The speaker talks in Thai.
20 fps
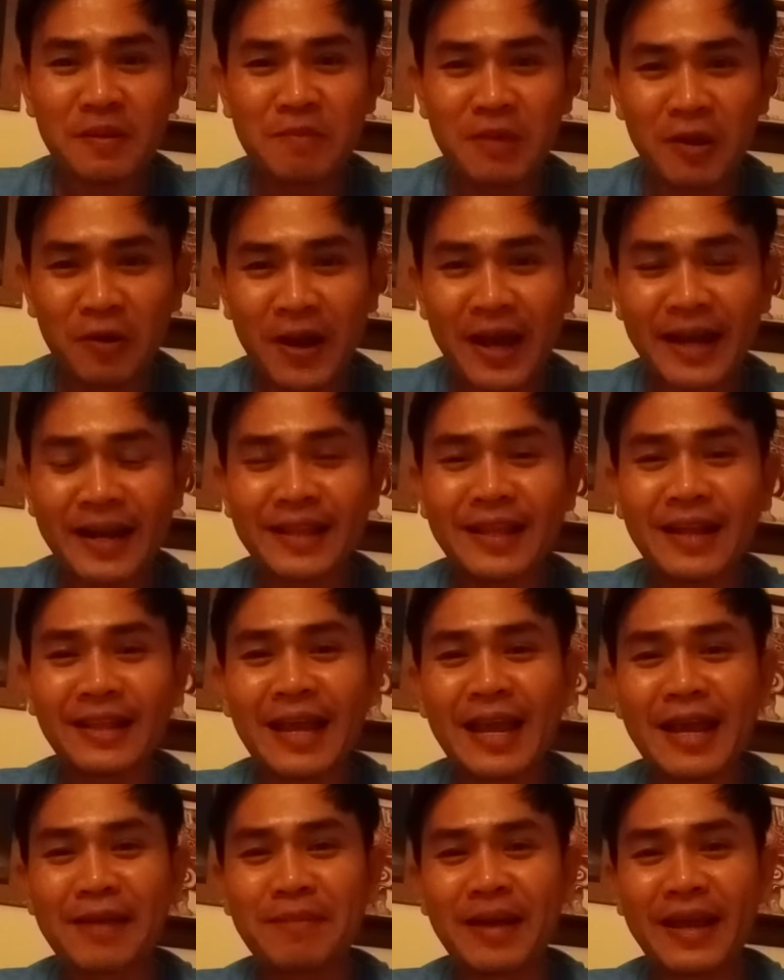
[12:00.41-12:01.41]
มีโอกาสได้ทัก
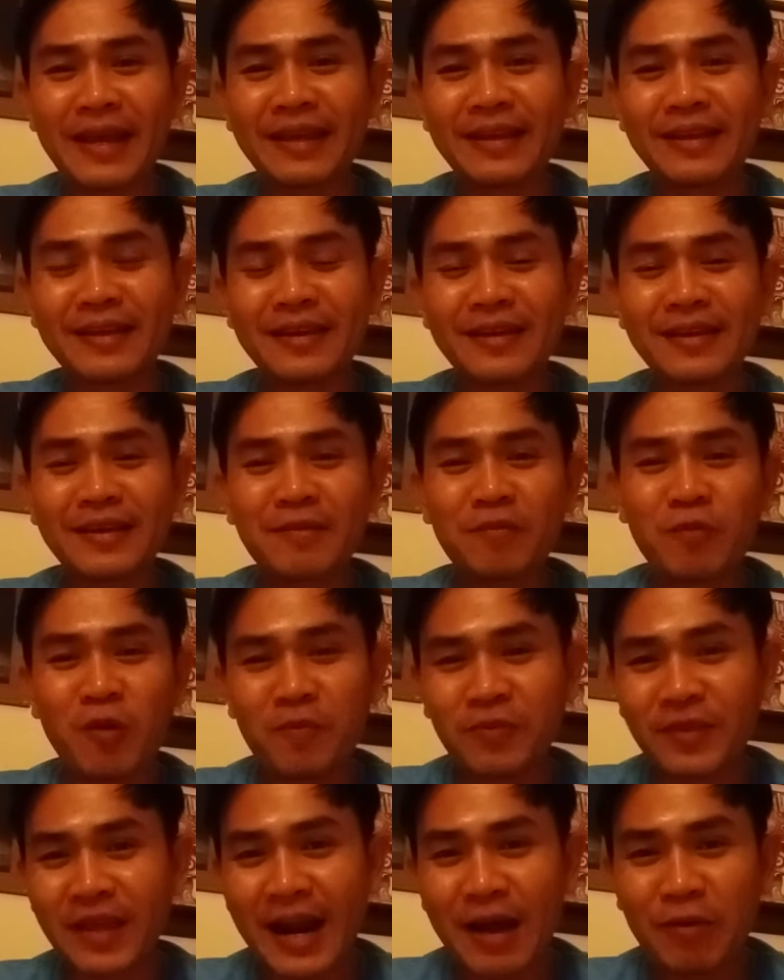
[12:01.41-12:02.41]
ทายกันใหม่ ผ
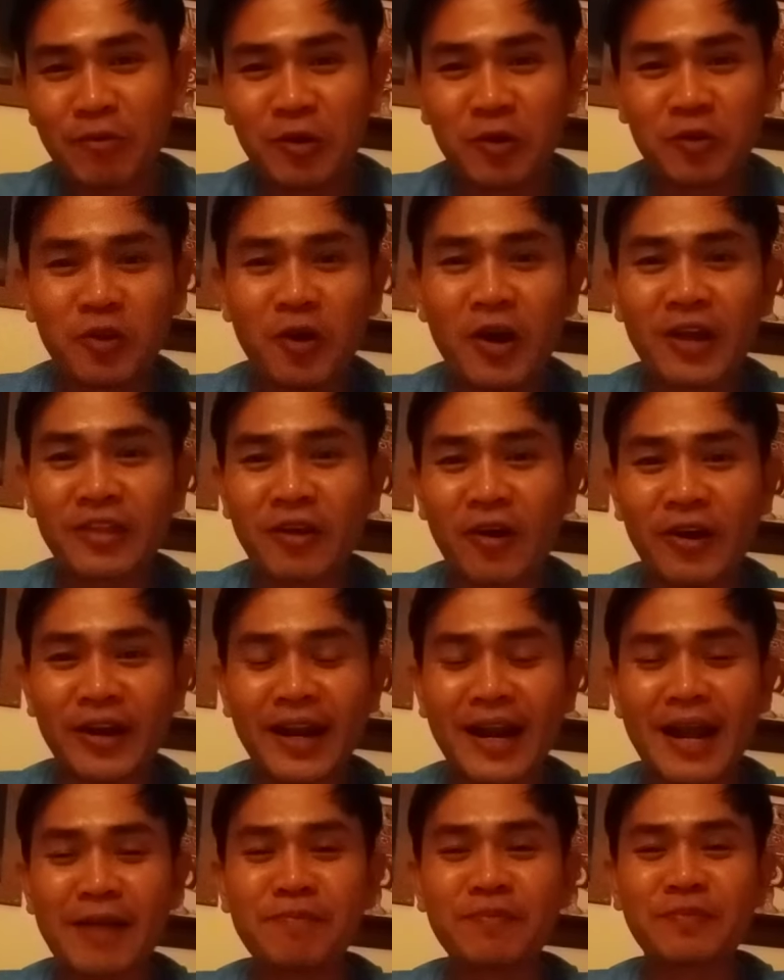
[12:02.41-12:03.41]
มสราวุฒิรงสอน
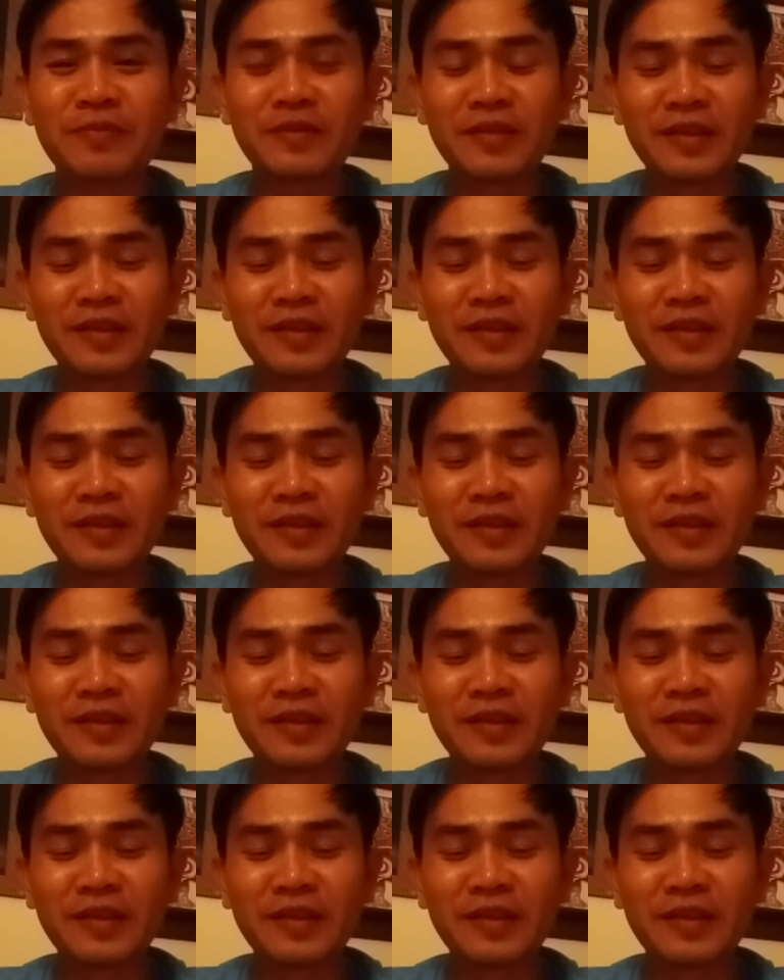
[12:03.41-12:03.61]
นะครับ